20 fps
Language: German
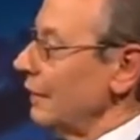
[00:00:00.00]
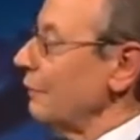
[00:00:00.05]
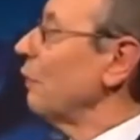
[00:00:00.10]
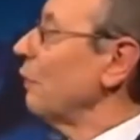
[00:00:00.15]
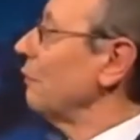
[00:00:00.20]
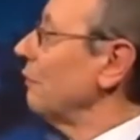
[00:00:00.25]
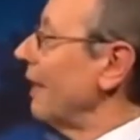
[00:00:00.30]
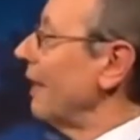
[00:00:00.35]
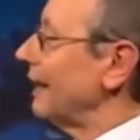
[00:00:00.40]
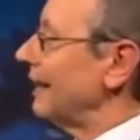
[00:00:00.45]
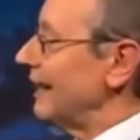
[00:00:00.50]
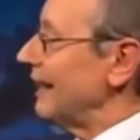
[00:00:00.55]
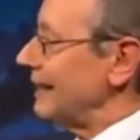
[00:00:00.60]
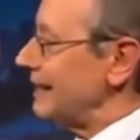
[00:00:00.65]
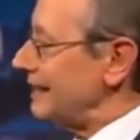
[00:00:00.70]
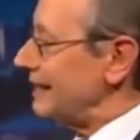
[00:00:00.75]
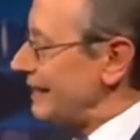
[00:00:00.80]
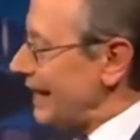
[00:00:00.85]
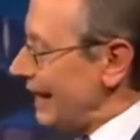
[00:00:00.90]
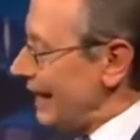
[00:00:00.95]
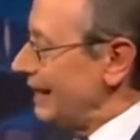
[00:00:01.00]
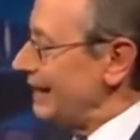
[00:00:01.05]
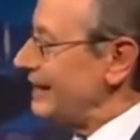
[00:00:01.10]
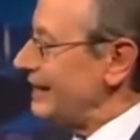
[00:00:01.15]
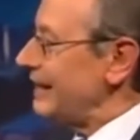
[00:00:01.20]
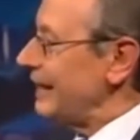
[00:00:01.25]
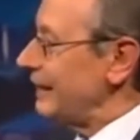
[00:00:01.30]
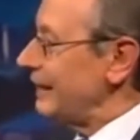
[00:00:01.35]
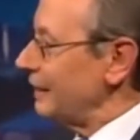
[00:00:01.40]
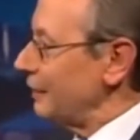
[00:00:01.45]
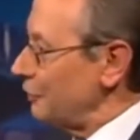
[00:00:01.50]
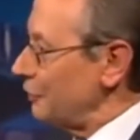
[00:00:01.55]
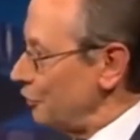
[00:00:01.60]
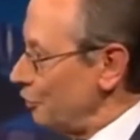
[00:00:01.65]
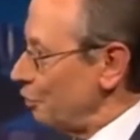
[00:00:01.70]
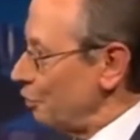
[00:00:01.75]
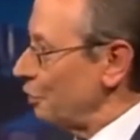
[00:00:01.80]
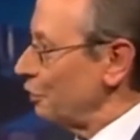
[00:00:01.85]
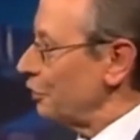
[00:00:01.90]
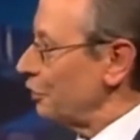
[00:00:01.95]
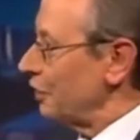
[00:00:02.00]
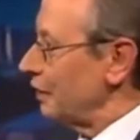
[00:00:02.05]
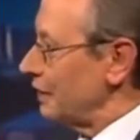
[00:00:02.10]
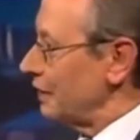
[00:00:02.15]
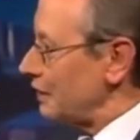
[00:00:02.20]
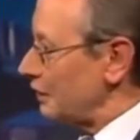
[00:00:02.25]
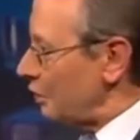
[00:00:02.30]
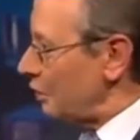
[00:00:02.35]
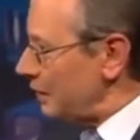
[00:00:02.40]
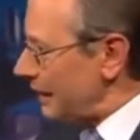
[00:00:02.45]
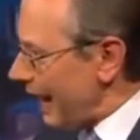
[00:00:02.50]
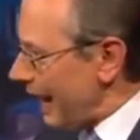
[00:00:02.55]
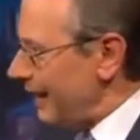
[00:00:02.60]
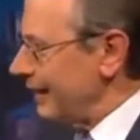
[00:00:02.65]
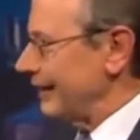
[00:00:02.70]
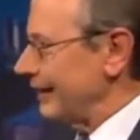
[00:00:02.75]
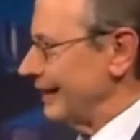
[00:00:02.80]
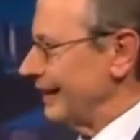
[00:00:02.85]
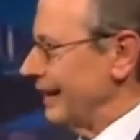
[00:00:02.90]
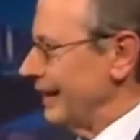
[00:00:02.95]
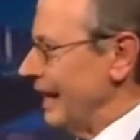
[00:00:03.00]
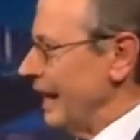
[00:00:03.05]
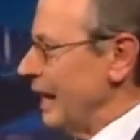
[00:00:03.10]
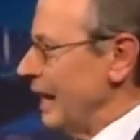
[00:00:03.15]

davon waren 16 syrische Soldaten.